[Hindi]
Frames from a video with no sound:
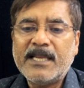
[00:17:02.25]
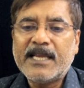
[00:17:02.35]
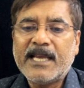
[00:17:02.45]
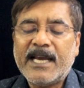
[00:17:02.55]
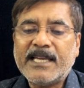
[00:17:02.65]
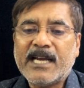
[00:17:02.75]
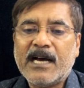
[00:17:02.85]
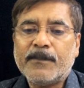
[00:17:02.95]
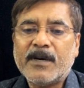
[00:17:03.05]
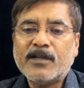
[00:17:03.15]
लेके आए यहाँ
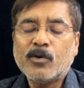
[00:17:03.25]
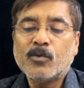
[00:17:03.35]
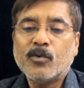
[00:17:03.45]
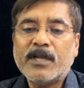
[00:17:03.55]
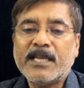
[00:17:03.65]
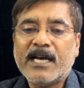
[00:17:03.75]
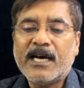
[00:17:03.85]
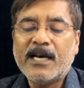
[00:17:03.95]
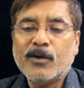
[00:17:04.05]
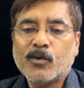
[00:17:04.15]
पर तो उन्होंने
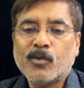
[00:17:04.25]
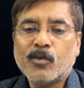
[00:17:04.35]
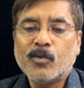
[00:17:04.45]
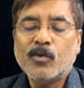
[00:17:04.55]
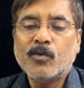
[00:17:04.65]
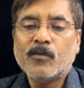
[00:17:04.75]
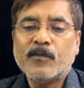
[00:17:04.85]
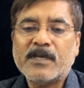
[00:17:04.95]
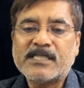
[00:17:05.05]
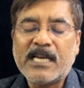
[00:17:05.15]
यहाँ लोगों को
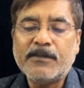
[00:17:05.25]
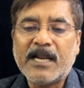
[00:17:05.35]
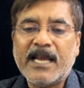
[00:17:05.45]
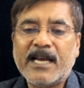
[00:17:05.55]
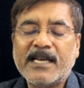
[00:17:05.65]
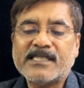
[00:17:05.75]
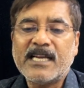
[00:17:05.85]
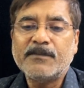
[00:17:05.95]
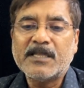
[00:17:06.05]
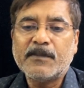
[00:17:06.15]
ईसाई बनाया
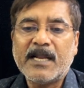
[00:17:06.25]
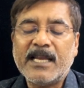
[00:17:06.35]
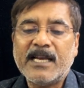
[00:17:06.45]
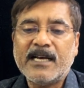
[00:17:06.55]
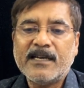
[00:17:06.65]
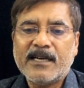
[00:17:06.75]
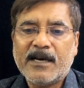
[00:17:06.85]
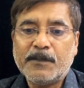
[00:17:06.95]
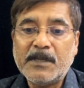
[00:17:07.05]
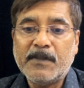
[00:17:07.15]
ईसाई मत बनाया
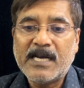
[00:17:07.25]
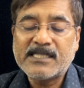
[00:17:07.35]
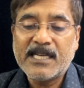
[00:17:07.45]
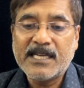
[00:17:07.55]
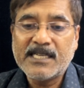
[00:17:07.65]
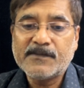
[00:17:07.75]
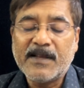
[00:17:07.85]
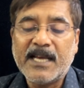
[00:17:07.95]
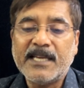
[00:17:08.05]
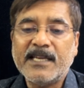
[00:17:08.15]
अपनी भाषा इंग्लिश
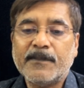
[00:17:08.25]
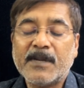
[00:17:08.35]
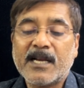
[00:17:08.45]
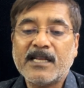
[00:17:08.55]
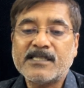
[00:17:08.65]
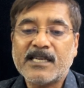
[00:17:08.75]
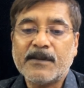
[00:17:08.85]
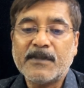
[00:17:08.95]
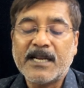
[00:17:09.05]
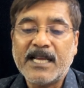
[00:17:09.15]
फैलाई अपना कल्चर
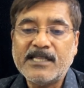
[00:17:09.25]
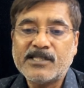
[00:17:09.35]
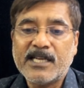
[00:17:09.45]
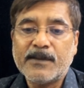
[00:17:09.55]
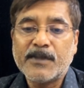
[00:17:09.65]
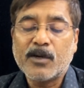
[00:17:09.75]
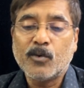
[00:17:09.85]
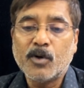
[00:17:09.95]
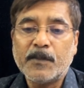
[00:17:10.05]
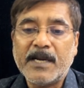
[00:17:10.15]
अपना रहन सहन अपना
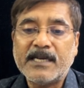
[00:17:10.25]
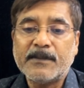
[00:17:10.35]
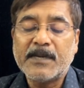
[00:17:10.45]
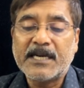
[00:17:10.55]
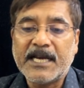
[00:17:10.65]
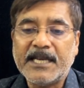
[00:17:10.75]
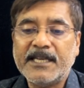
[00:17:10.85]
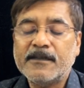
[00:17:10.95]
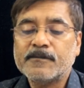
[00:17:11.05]
कोट पैंट अपना टाई